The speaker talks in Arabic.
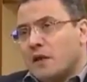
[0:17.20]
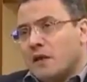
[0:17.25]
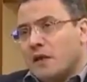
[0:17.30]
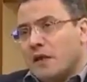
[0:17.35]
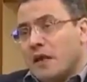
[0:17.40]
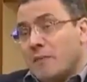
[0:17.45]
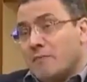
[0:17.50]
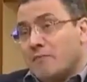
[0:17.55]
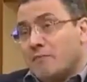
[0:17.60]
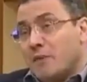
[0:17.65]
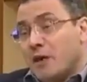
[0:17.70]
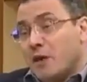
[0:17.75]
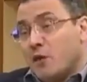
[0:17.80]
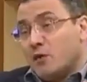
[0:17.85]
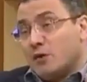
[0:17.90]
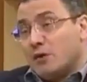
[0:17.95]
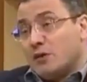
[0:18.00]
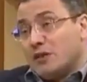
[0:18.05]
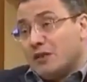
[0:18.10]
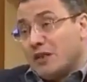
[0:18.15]

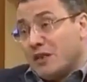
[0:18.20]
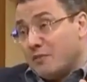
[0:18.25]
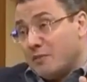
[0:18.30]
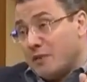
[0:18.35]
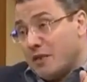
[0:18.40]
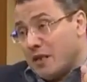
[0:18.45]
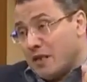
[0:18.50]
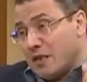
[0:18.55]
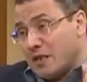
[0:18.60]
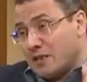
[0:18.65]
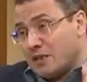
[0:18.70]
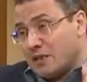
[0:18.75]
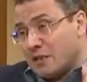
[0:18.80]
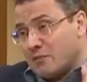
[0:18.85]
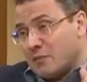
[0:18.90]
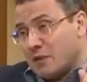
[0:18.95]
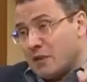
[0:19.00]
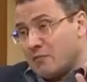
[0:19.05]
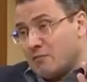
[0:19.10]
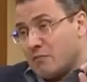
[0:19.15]
لما أسري بي إلى
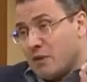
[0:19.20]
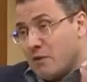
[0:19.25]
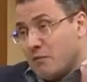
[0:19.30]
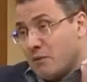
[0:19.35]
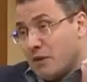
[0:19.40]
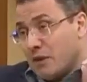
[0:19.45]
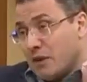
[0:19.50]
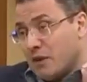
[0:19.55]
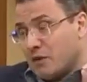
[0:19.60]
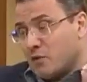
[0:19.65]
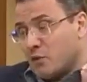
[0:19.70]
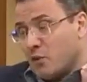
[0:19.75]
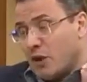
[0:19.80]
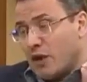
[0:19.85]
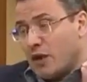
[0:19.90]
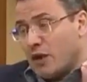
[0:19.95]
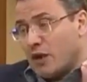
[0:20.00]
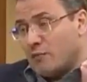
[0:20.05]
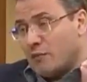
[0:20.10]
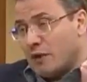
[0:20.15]
السماء ما مررت
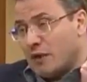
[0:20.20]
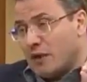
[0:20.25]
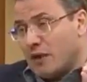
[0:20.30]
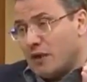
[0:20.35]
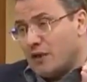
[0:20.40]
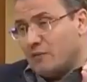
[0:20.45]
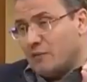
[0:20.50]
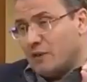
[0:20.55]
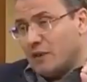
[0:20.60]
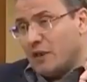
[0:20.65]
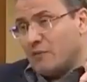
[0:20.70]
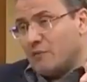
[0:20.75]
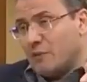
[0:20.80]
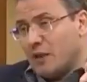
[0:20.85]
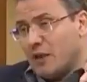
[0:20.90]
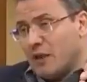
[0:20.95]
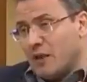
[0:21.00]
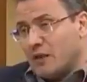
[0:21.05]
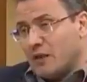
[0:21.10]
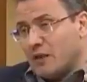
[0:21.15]
على ملأ من
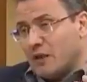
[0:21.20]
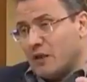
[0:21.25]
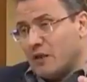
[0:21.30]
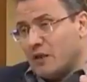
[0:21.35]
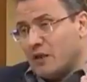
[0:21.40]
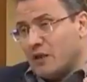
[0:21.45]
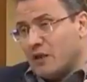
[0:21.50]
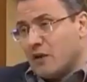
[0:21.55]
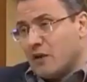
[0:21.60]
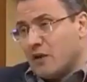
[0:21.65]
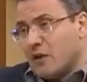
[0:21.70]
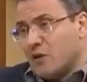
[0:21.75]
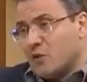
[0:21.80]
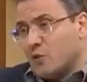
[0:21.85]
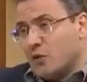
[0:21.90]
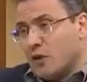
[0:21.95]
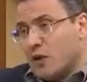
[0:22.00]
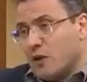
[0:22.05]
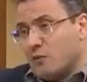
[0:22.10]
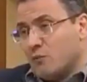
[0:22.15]
الملائكة إلا
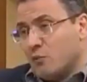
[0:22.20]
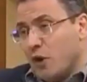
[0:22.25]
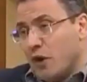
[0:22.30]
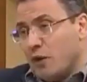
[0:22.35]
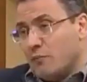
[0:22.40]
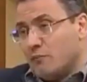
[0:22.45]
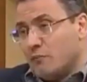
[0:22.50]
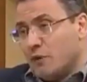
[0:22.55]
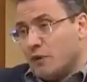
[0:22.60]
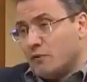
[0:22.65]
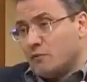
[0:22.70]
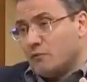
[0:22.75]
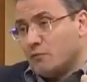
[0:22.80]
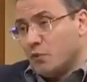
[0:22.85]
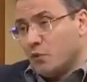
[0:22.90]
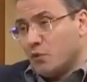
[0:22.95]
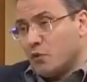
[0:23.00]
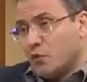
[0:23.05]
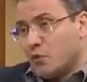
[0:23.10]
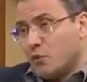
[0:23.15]
قالوا يا محمد
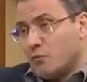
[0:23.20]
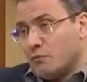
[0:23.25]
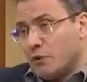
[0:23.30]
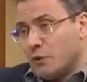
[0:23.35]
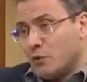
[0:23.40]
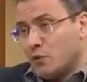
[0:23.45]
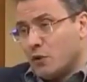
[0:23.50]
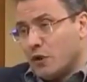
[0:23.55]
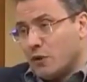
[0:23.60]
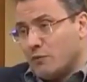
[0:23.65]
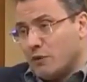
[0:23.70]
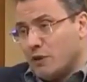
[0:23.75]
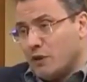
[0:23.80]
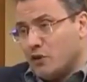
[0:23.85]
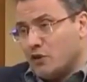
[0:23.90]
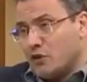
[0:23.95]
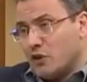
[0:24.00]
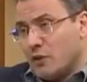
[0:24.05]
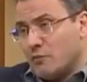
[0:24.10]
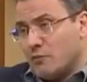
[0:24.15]
مر أمتك
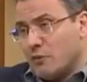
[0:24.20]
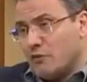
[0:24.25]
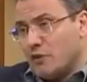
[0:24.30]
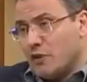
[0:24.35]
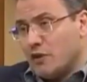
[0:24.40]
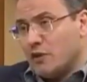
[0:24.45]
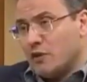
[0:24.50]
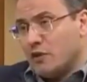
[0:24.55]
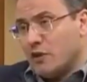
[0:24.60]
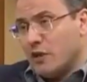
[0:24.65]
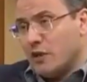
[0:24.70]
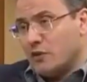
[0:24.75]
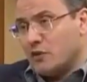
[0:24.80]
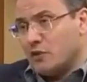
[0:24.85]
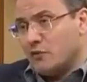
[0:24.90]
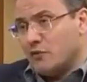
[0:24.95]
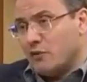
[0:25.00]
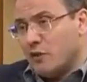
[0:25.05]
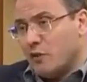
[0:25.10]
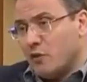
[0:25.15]
بالحجامة فإنها
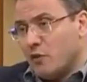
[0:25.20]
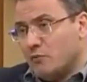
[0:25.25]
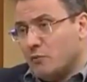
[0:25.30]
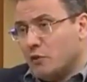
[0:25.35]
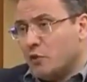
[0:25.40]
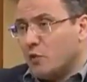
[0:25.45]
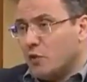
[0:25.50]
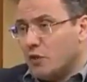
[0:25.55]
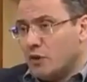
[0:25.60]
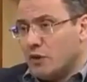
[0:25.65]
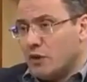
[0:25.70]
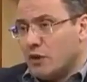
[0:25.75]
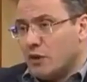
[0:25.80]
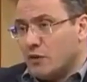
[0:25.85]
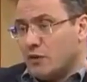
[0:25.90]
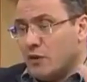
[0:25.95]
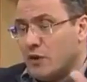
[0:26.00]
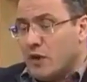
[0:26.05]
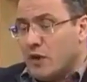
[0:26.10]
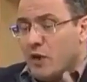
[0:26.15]
شفاء من كل داء
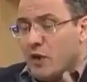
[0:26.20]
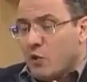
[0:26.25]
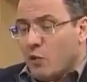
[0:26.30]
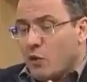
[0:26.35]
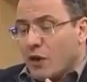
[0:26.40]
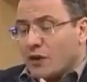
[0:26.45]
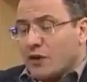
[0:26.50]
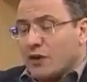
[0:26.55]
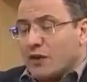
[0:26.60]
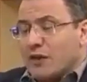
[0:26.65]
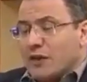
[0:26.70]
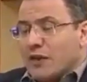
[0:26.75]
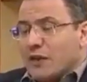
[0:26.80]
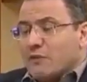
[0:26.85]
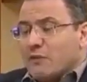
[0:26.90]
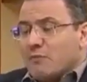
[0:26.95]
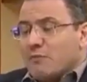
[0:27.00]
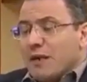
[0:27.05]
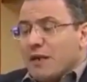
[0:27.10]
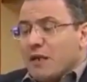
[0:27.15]
وقت اللي نحن
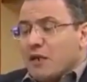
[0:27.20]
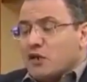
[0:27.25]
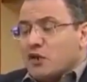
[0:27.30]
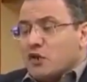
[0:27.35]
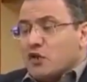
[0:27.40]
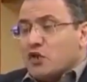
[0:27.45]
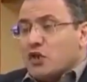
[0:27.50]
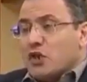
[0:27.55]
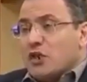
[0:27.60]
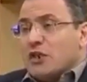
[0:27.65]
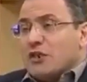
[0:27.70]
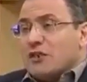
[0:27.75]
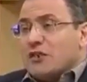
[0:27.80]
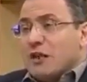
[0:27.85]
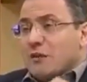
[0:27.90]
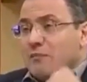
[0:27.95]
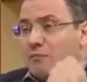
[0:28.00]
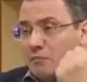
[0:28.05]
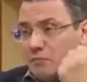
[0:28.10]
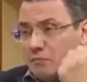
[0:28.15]
بنبلش نشيل
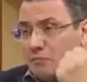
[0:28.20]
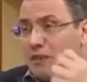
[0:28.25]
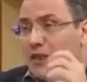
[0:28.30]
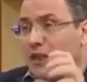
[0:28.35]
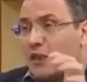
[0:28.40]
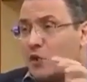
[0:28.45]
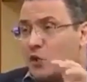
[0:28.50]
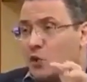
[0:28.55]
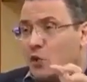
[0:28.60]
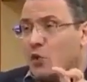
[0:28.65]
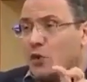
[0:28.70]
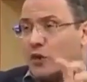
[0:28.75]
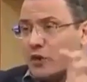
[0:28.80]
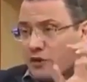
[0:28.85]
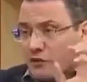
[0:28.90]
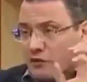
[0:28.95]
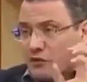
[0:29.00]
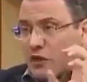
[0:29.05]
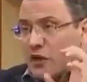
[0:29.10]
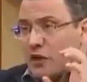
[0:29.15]
الدم من العروق
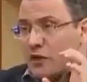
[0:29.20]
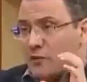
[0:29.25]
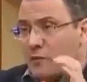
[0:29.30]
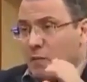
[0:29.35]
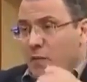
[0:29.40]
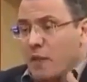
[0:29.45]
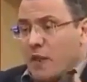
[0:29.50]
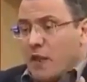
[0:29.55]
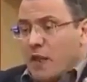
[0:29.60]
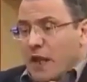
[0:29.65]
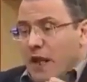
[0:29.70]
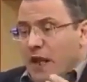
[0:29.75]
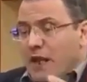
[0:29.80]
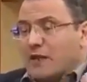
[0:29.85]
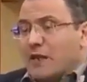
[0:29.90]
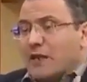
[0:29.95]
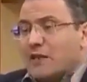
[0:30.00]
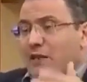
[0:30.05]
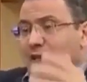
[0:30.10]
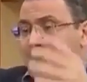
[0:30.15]
الرفيعة
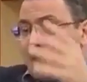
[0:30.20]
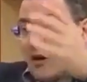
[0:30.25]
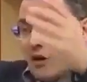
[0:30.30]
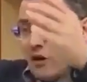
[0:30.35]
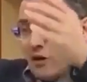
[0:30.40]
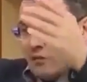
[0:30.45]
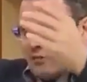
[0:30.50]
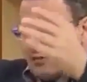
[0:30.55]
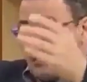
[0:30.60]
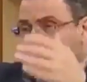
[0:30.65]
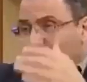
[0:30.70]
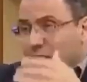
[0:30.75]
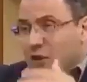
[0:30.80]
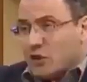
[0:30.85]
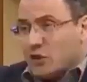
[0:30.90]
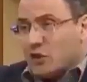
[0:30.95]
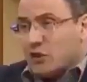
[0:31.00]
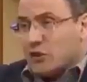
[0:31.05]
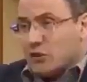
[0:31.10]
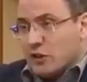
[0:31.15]
هذا الضغط
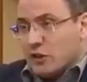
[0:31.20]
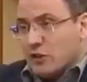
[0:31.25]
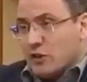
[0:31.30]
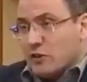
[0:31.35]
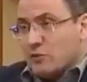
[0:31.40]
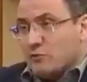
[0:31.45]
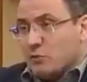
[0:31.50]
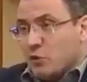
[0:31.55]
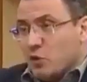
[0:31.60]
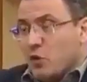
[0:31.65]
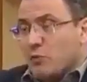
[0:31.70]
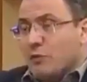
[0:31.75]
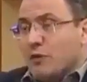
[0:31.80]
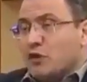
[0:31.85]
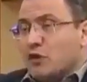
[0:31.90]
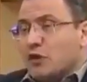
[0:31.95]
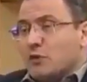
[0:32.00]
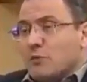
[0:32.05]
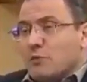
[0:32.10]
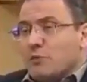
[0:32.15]
ببلش ينزل بيقوم
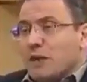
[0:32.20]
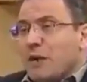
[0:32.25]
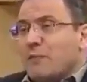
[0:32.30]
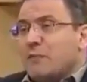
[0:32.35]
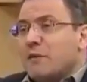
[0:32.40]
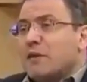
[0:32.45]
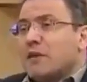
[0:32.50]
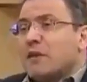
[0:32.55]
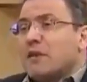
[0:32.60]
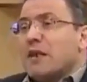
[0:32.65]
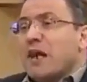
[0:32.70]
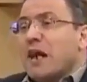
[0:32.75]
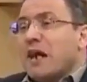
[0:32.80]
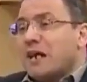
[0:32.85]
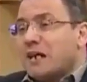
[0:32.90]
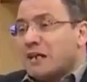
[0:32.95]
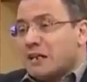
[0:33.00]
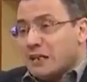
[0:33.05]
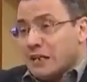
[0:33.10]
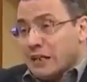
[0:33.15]
الجسم بيعمل دغري
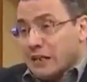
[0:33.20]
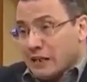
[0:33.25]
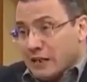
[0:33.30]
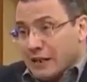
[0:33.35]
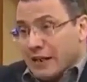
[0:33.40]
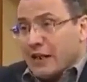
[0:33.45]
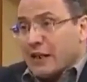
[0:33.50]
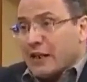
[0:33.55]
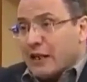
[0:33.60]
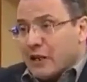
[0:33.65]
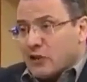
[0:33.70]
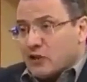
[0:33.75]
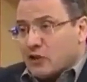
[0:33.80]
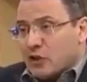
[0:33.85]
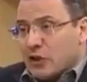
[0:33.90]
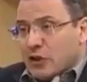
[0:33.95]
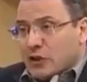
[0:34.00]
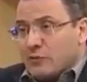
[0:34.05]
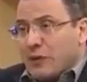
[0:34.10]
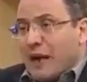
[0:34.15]
حارة ريجلاج
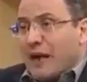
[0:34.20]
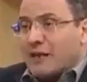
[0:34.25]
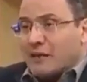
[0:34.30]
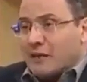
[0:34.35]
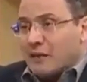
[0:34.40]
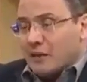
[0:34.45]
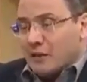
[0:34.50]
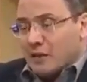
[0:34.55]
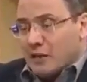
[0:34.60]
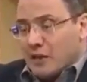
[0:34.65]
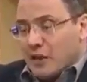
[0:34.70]
يعني بيعدل